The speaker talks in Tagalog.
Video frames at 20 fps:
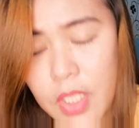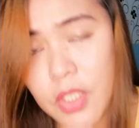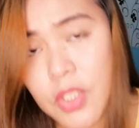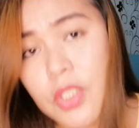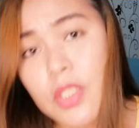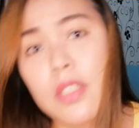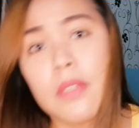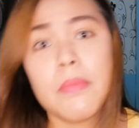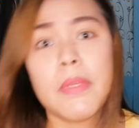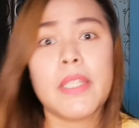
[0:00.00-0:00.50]

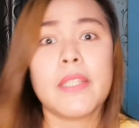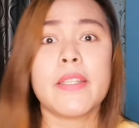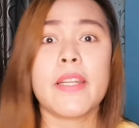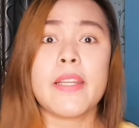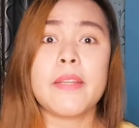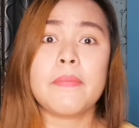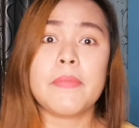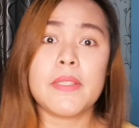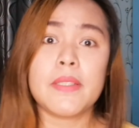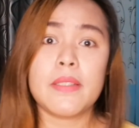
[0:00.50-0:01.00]
Actually, may
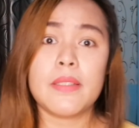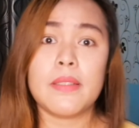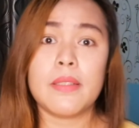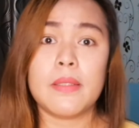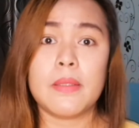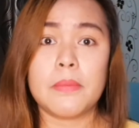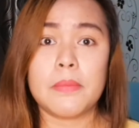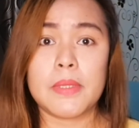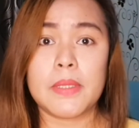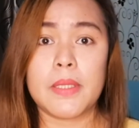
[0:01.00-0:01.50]
tripod na
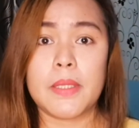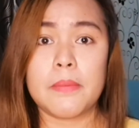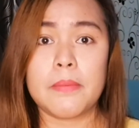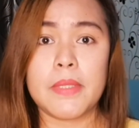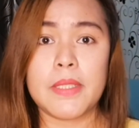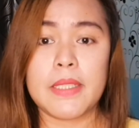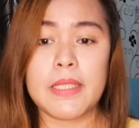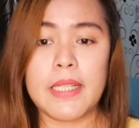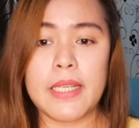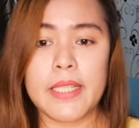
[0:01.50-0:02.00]
din naman
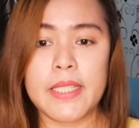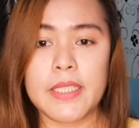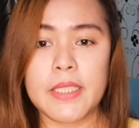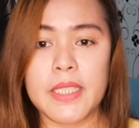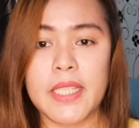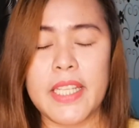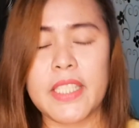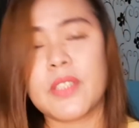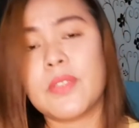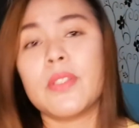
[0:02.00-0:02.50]
kami
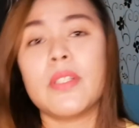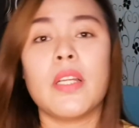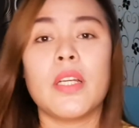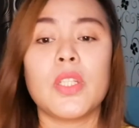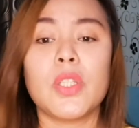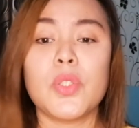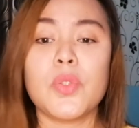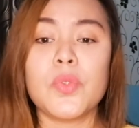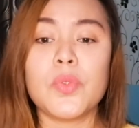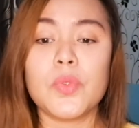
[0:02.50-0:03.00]
guys. Kaso
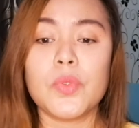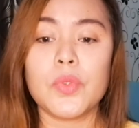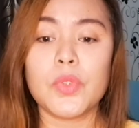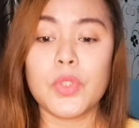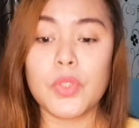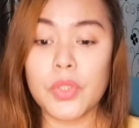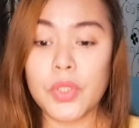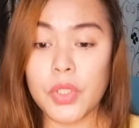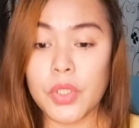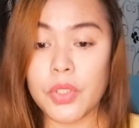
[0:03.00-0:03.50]
lang, yung,
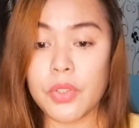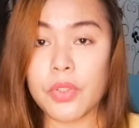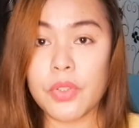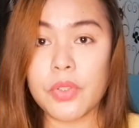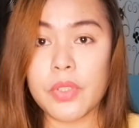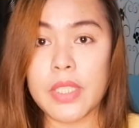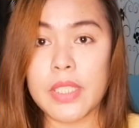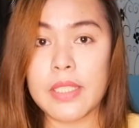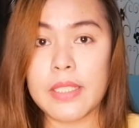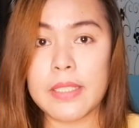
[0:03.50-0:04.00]
yun, yun
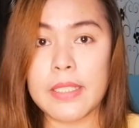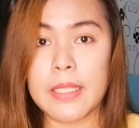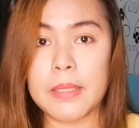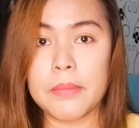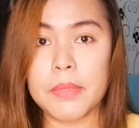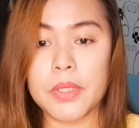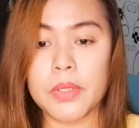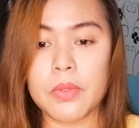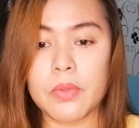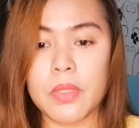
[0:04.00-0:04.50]
yung
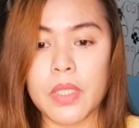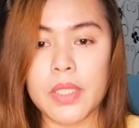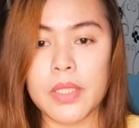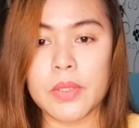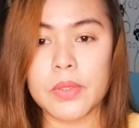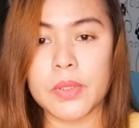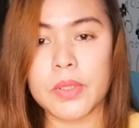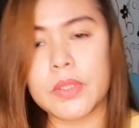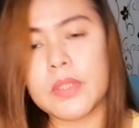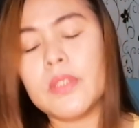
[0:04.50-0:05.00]
ginagamit ko
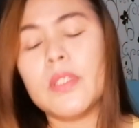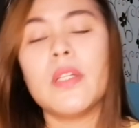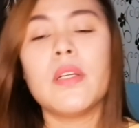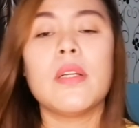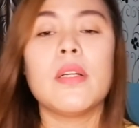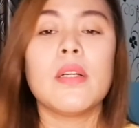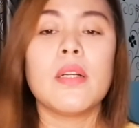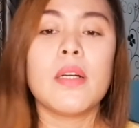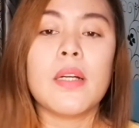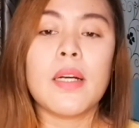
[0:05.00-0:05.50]
ngayon.
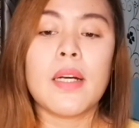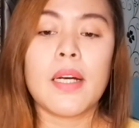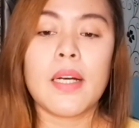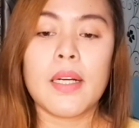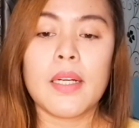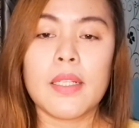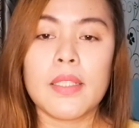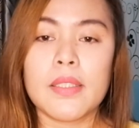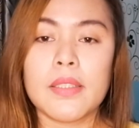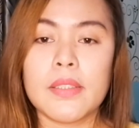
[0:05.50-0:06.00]

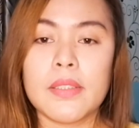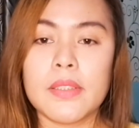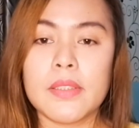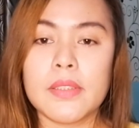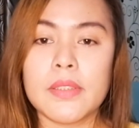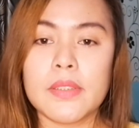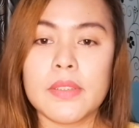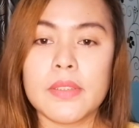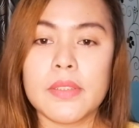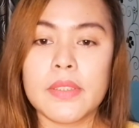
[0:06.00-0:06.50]
Ang
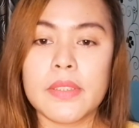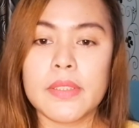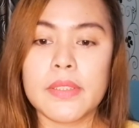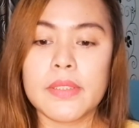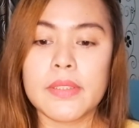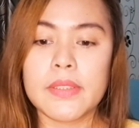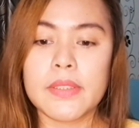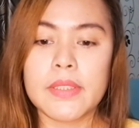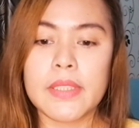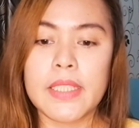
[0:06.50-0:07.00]

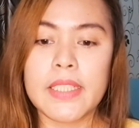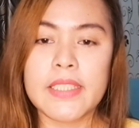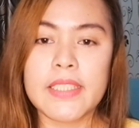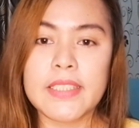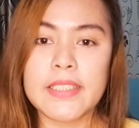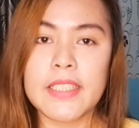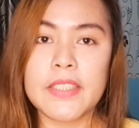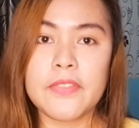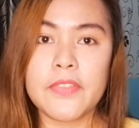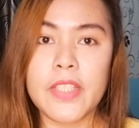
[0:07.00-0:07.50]
ang
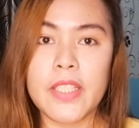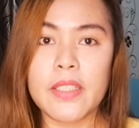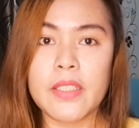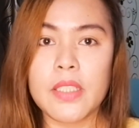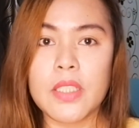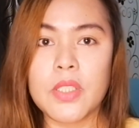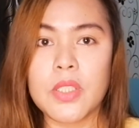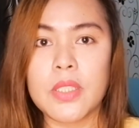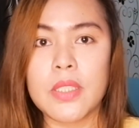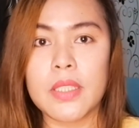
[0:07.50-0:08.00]

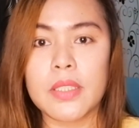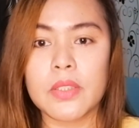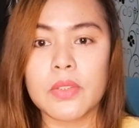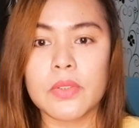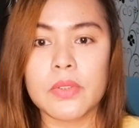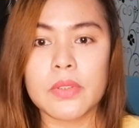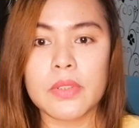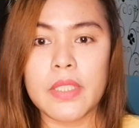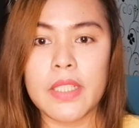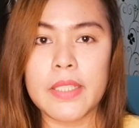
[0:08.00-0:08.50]
disadvantage lang
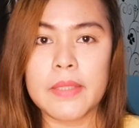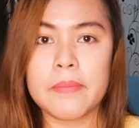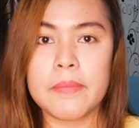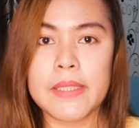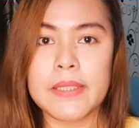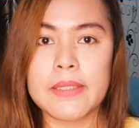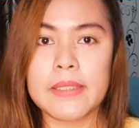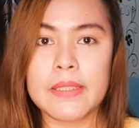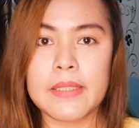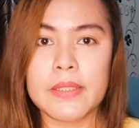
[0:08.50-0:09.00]
nung
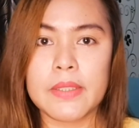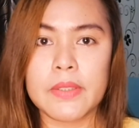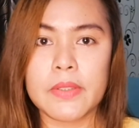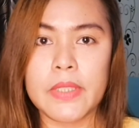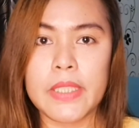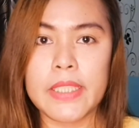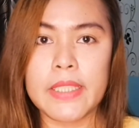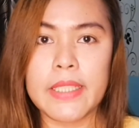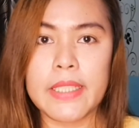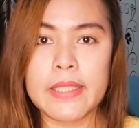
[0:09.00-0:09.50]
tripod ng
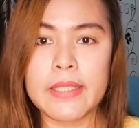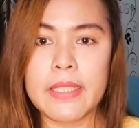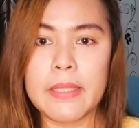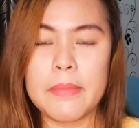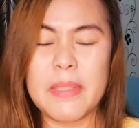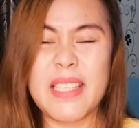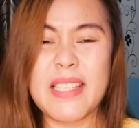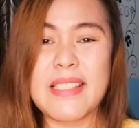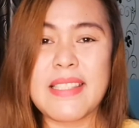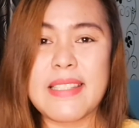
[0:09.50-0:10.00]
ring light
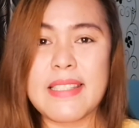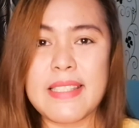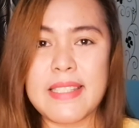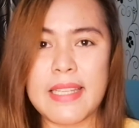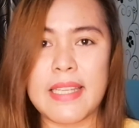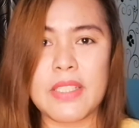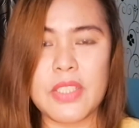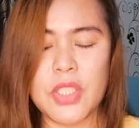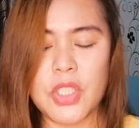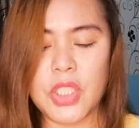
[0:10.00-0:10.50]
namin is,
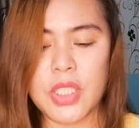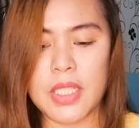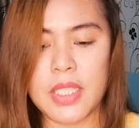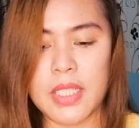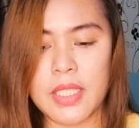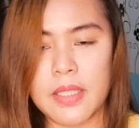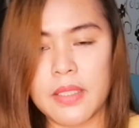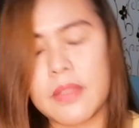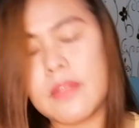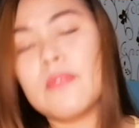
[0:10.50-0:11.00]
is ano
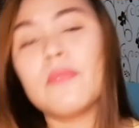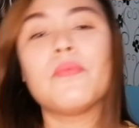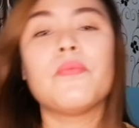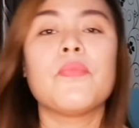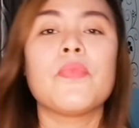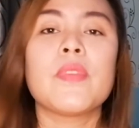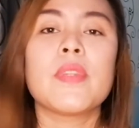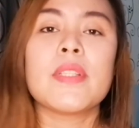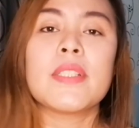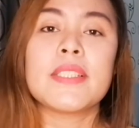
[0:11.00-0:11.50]
siya,
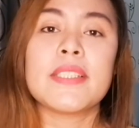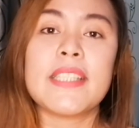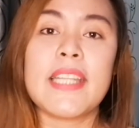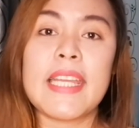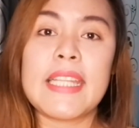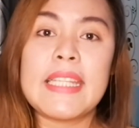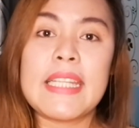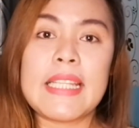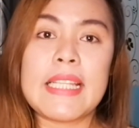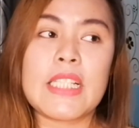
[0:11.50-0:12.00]

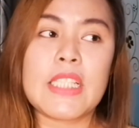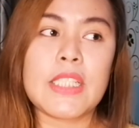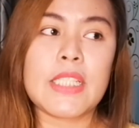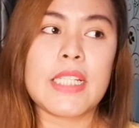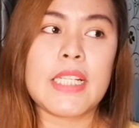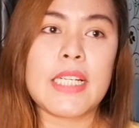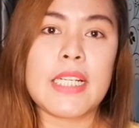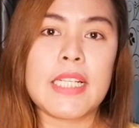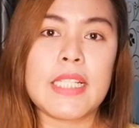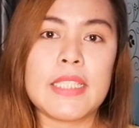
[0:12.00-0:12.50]
steady lang
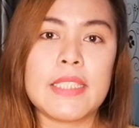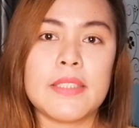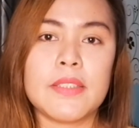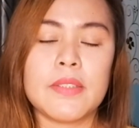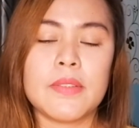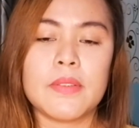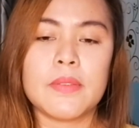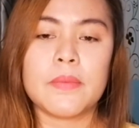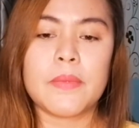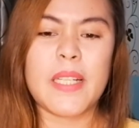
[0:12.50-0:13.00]
siya,
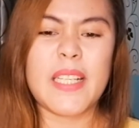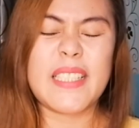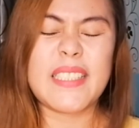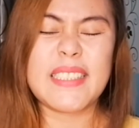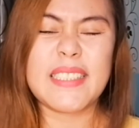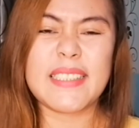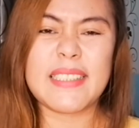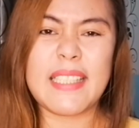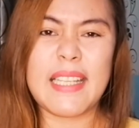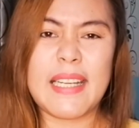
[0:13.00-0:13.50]
parang
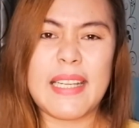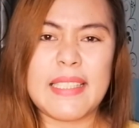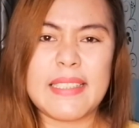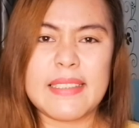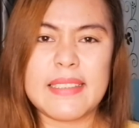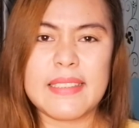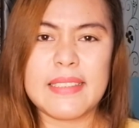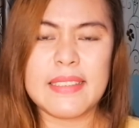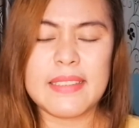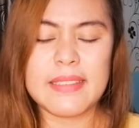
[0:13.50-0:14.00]

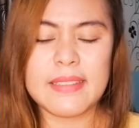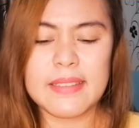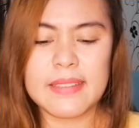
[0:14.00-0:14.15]
stand.